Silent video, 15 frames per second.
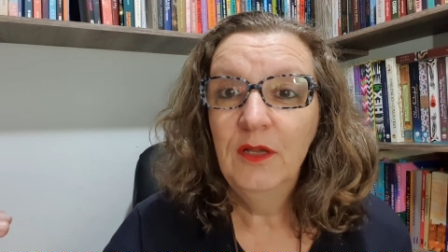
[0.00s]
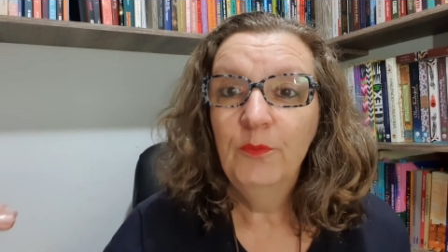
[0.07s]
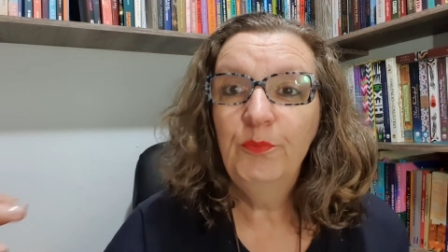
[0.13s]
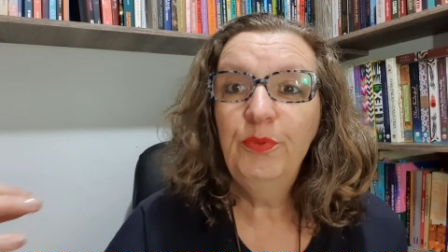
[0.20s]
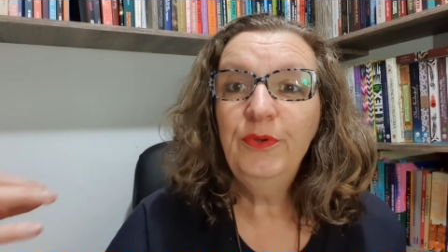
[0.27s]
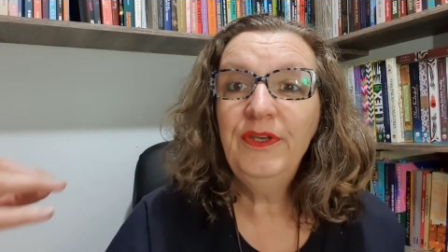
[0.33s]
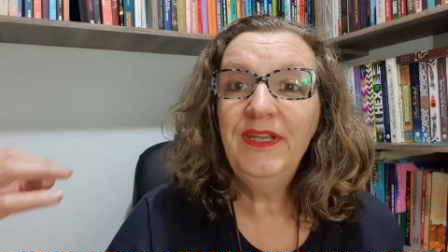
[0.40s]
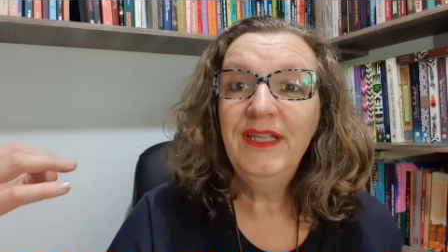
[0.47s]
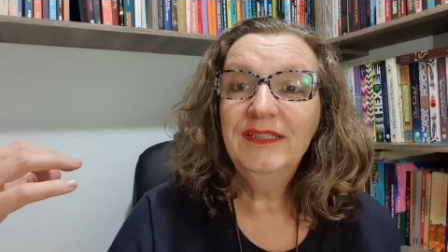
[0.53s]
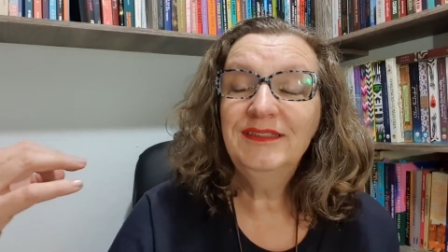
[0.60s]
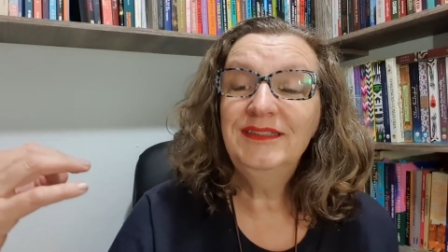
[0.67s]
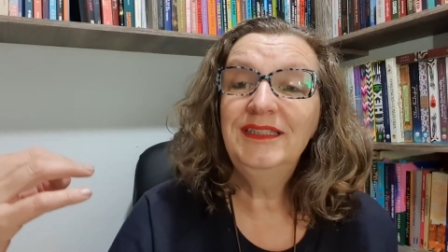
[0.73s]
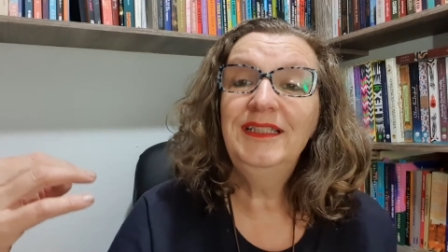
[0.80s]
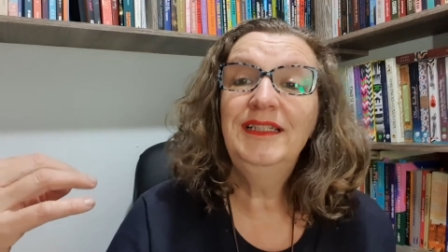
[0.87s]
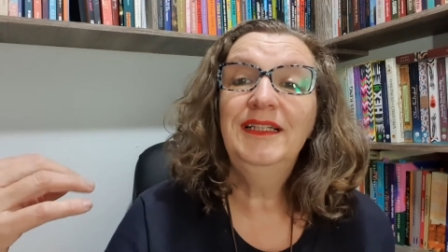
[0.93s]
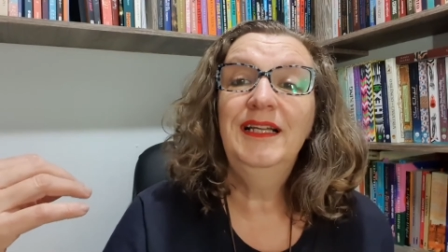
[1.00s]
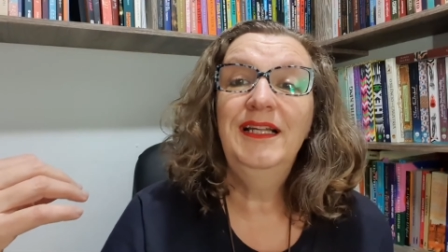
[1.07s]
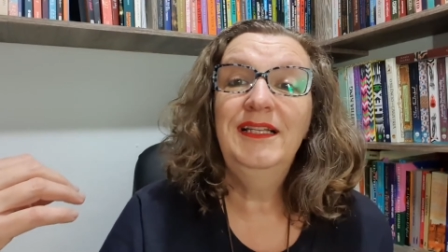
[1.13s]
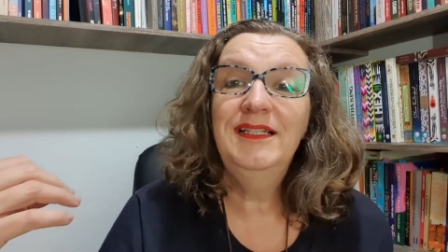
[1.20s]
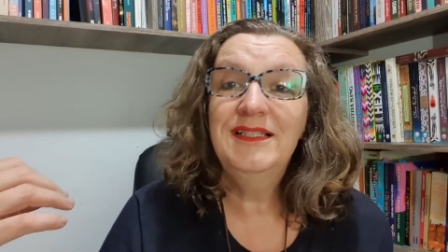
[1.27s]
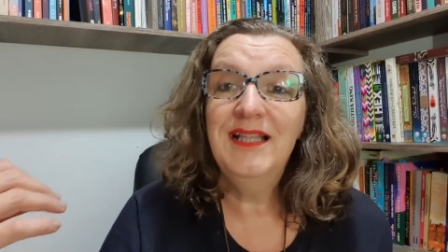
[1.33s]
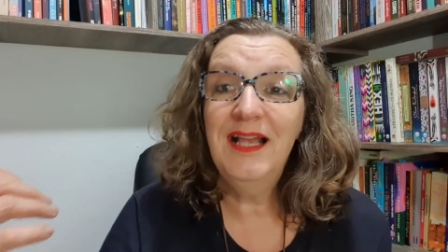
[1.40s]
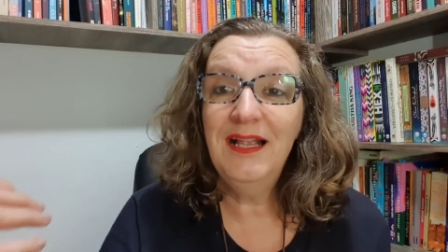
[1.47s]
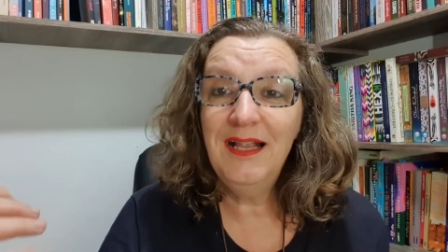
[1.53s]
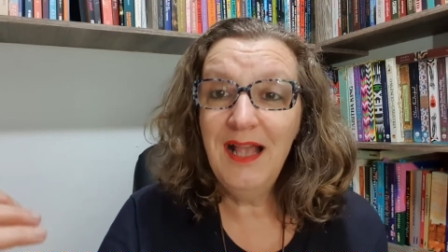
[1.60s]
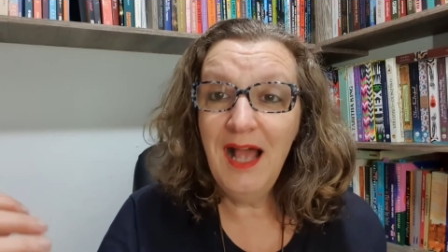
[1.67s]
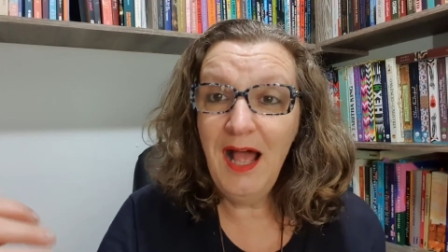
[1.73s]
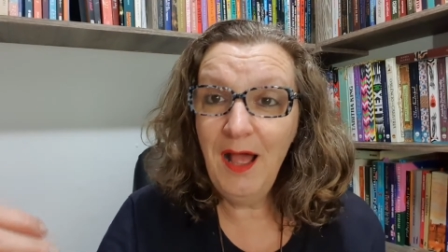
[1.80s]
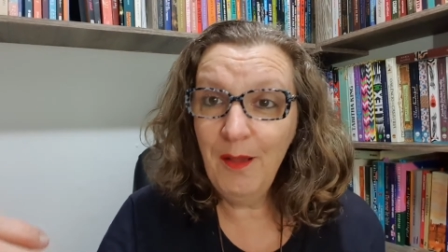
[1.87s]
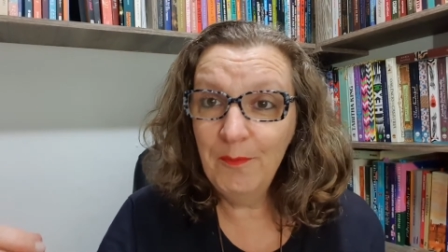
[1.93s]
Porque assim, eles
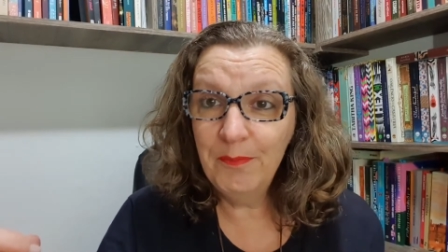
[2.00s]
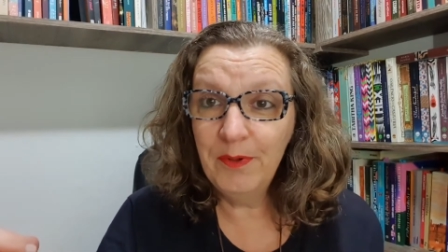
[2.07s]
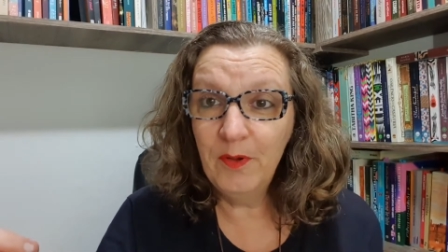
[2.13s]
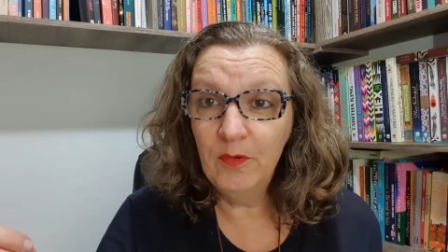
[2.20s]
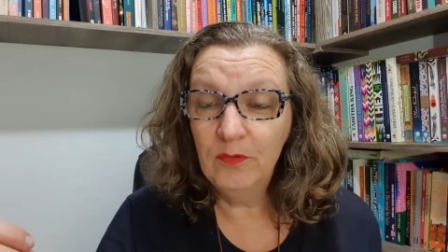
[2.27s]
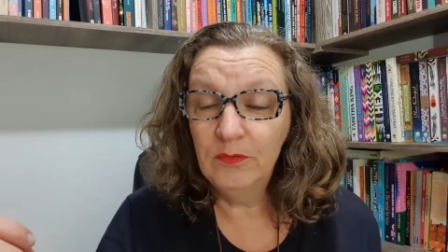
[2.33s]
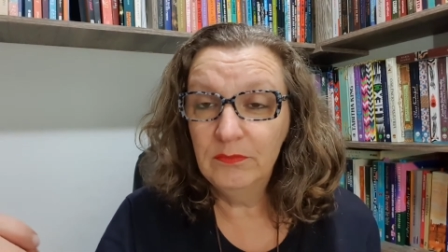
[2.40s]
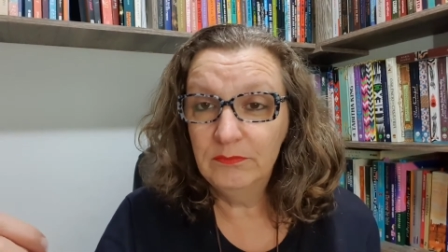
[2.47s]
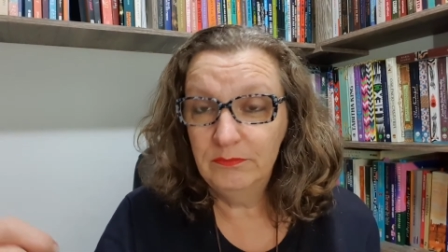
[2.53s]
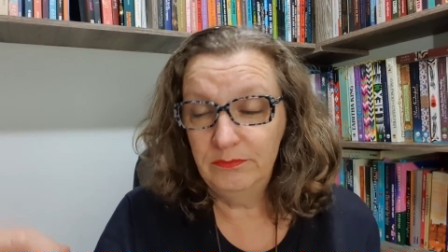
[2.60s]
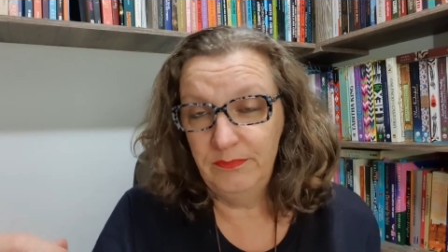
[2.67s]
acabam.